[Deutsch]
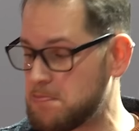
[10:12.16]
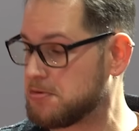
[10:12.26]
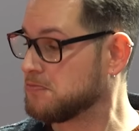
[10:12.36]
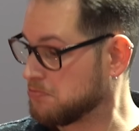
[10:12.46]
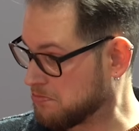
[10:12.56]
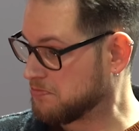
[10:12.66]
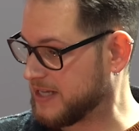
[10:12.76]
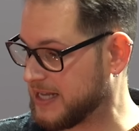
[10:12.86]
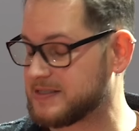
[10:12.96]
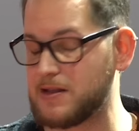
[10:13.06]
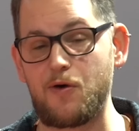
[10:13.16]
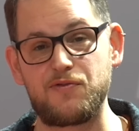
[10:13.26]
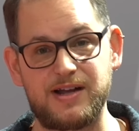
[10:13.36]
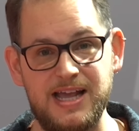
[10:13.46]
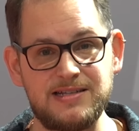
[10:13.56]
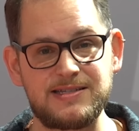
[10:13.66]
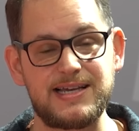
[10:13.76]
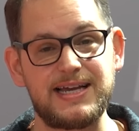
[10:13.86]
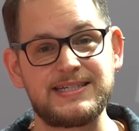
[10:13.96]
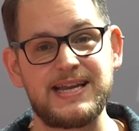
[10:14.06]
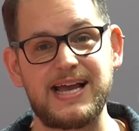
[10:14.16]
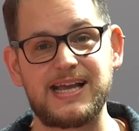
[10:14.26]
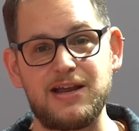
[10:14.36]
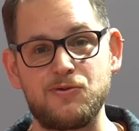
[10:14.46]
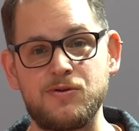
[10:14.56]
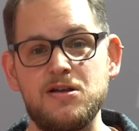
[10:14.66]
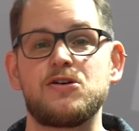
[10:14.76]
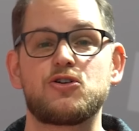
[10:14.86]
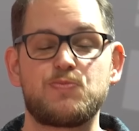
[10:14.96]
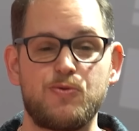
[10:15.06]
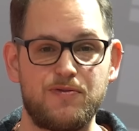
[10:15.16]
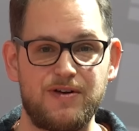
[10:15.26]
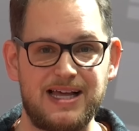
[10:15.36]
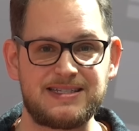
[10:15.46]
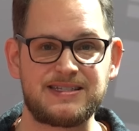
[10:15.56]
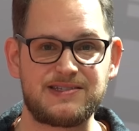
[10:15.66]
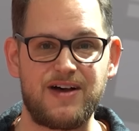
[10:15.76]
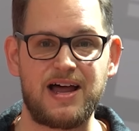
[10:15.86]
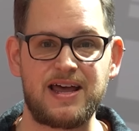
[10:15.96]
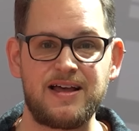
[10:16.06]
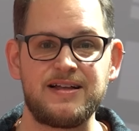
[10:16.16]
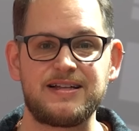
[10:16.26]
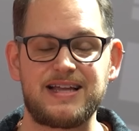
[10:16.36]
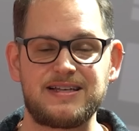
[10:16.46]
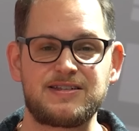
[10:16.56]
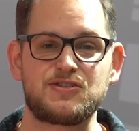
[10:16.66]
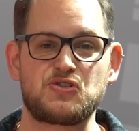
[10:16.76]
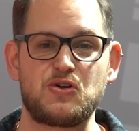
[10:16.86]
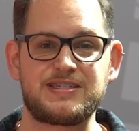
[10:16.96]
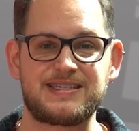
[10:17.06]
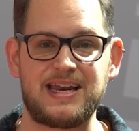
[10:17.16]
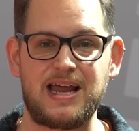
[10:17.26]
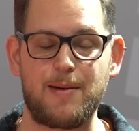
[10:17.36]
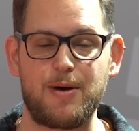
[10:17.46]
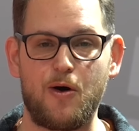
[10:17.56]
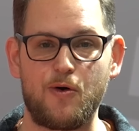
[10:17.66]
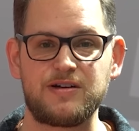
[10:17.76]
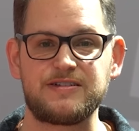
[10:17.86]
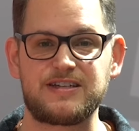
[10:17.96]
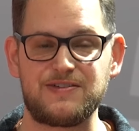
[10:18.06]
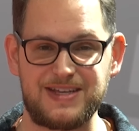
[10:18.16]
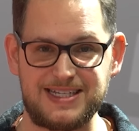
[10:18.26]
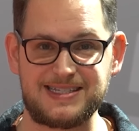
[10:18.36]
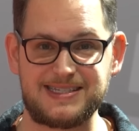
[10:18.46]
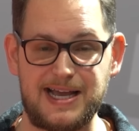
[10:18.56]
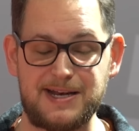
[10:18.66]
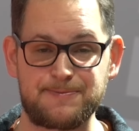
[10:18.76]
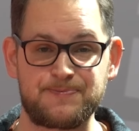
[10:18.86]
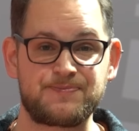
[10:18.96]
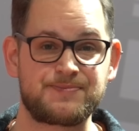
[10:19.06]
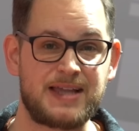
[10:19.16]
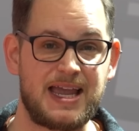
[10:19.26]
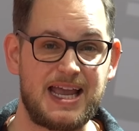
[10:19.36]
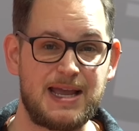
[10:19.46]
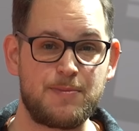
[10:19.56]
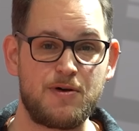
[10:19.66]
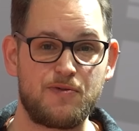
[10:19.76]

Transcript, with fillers: habe jetzt auch Verkehrszeichenerkennung, Spurverlassenswarner, das soll es dann aber auch gewesen sein. Im